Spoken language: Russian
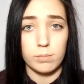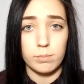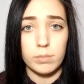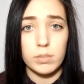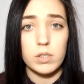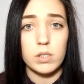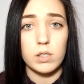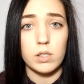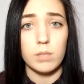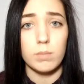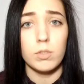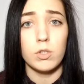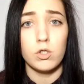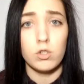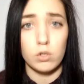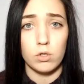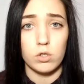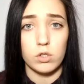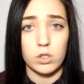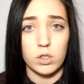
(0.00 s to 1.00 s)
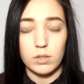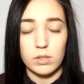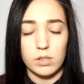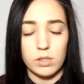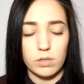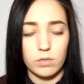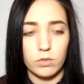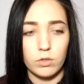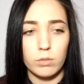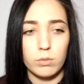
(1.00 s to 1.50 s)
Мы с ними сестры.
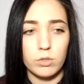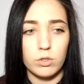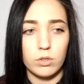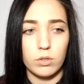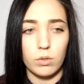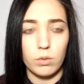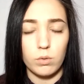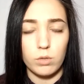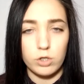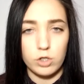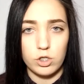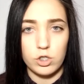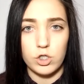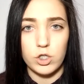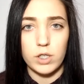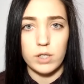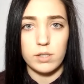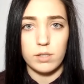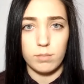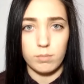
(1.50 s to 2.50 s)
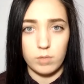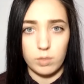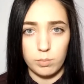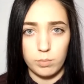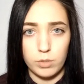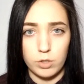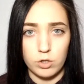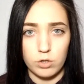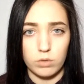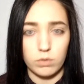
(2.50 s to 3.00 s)
Дело в том, что очень часто мне
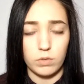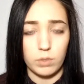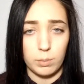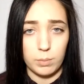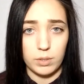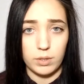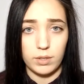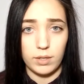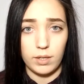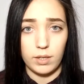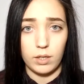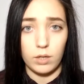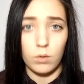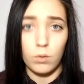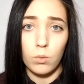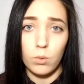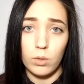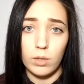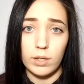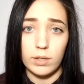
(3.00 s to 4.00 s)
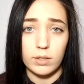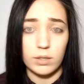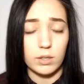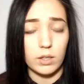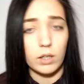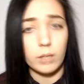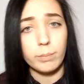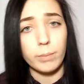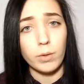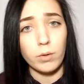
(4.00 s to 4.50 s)
пишут в комментариях, Оля, ты
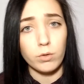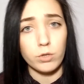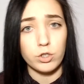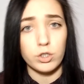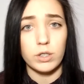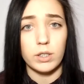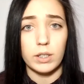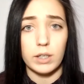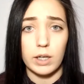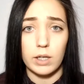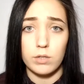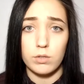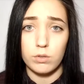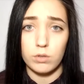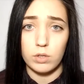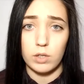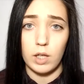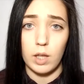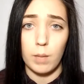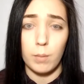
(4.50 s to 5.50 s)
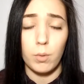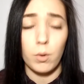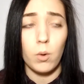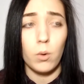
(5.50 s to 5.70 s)
так похожа на Катю Клэ,